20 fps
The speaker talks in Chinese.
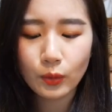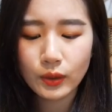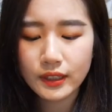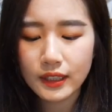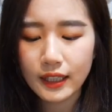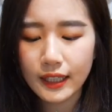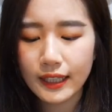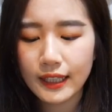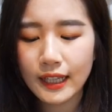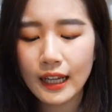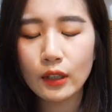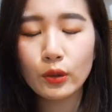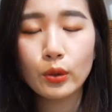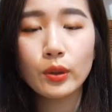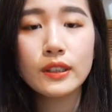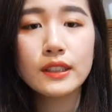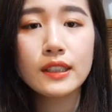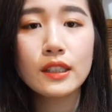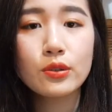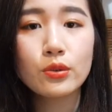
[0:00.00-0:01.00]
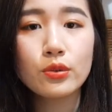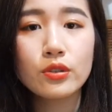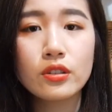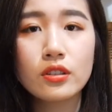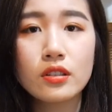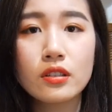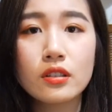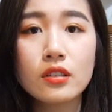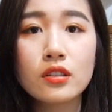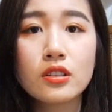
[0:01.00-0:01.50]
我想给大家推荐就
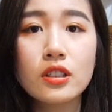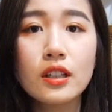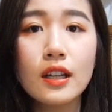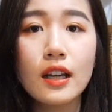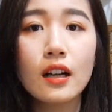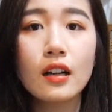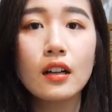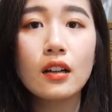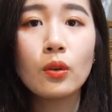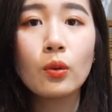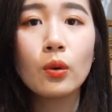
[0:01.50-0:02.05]
是这两个，